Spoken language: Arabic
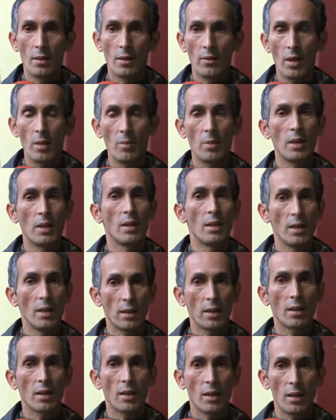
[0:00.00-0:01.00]
آه، مثلا
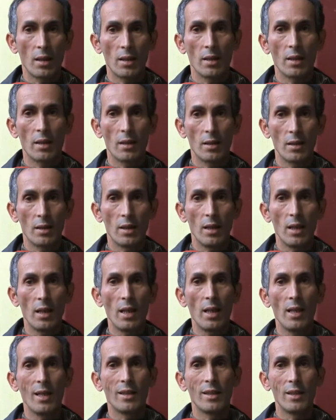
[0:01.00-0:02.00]
كتلقى ديك
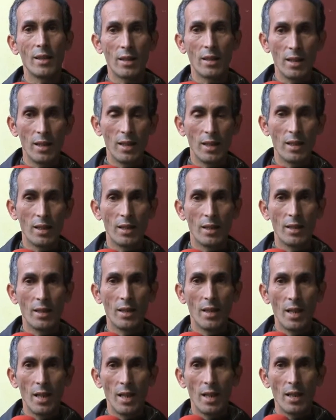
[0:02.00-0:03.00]
الاحاديث اللي
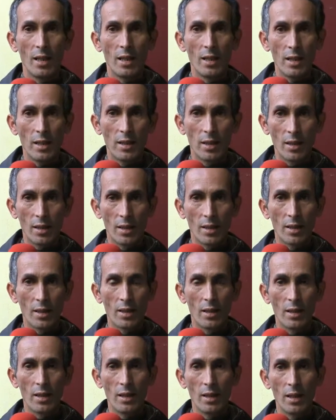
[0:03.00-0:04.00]
اللي
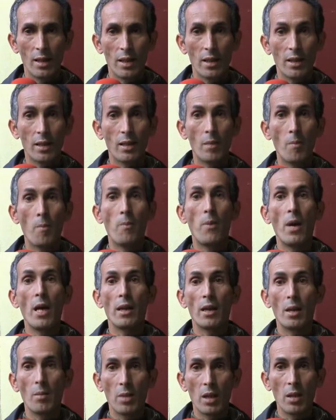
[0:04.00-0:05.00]
كذا اللي
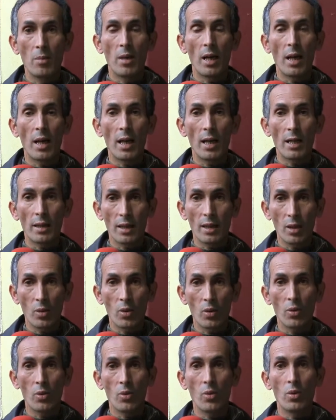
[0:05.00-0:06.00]
كنبهنا من المخاطر
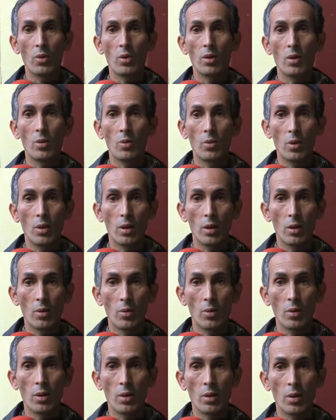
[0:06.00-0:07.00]
وال وال وال
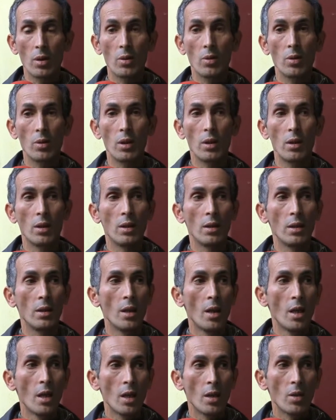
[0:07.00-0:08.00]
وال, وال,
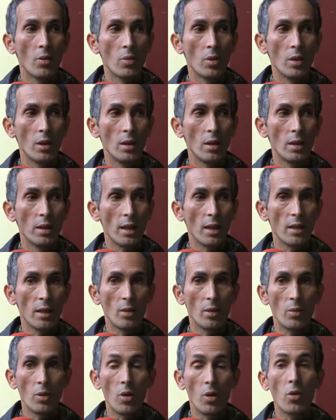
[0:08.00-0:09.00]
وال يعني
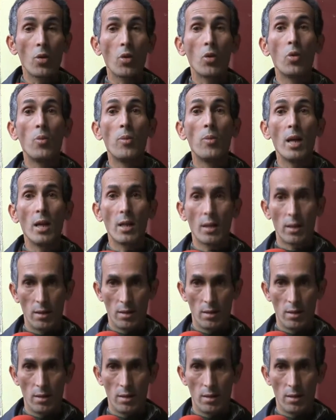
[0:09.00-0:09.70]
والعقوبات